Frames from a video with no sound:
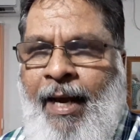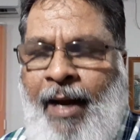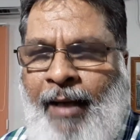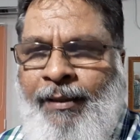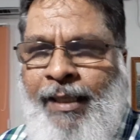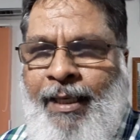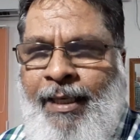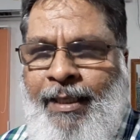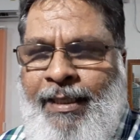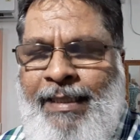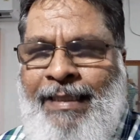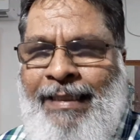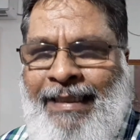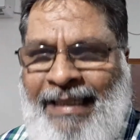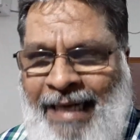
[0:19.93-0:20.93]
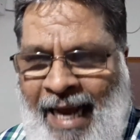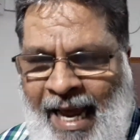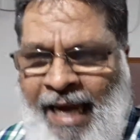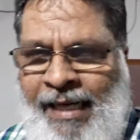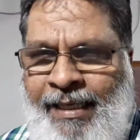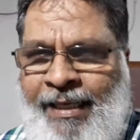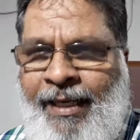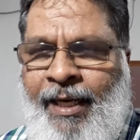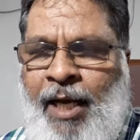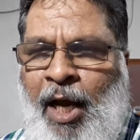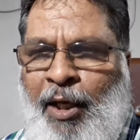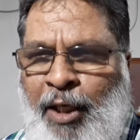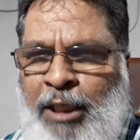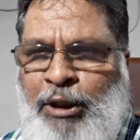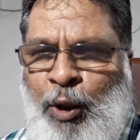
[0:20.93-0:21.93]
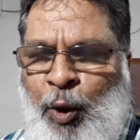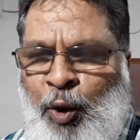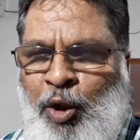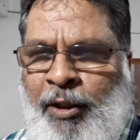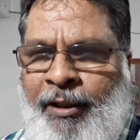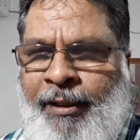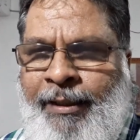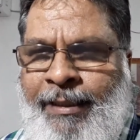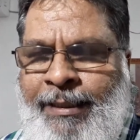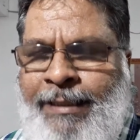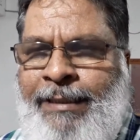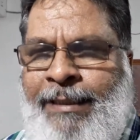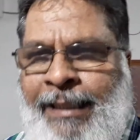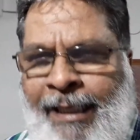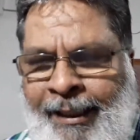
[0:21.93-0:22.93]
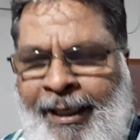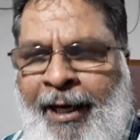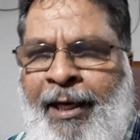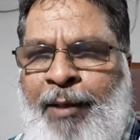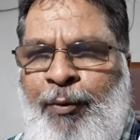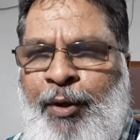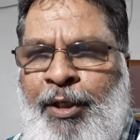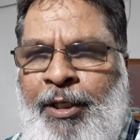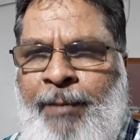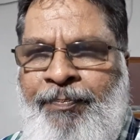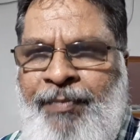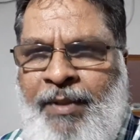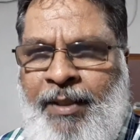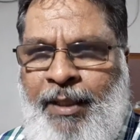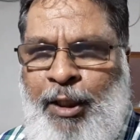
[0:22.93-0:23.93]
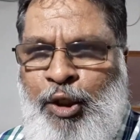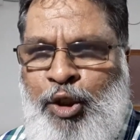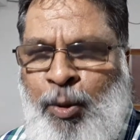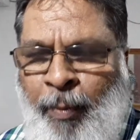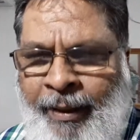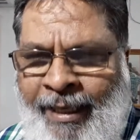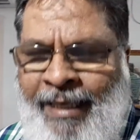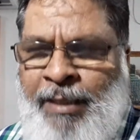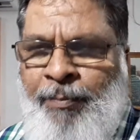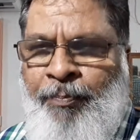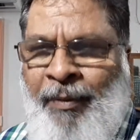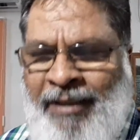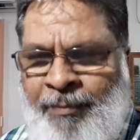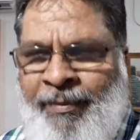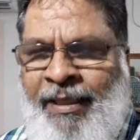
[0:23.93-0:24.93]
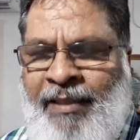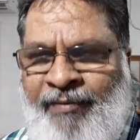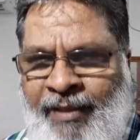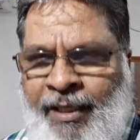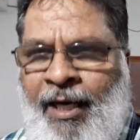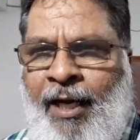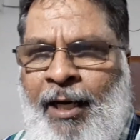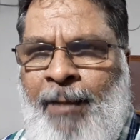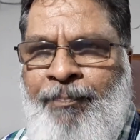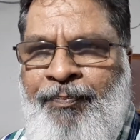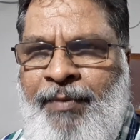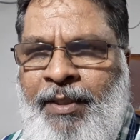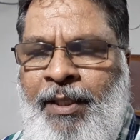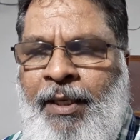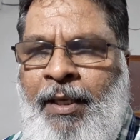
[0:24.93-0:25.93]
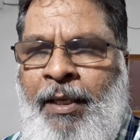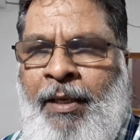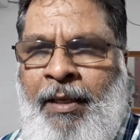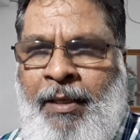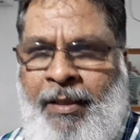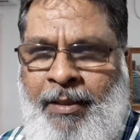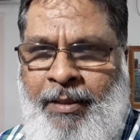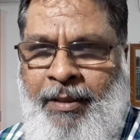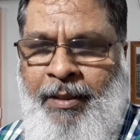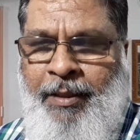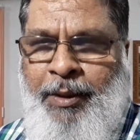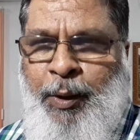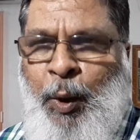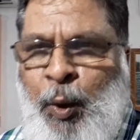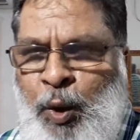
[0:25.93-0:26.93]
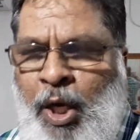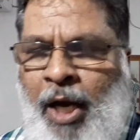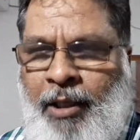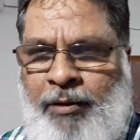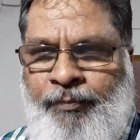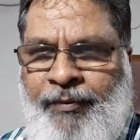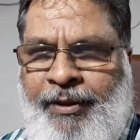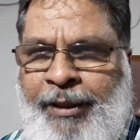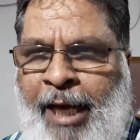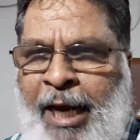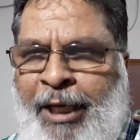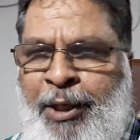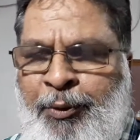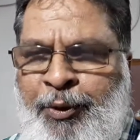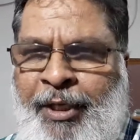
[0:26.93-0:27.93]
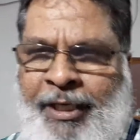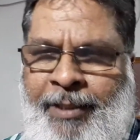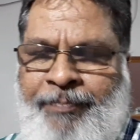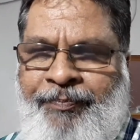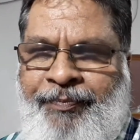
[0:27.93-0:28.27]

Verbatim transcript: ஆக கிளான் என்ற ஆங்கில சொல்லுக்கு இணையான ஒரு சுமேரன் பதம் என்னவென்றால் குட் ஆகும் கேயுடி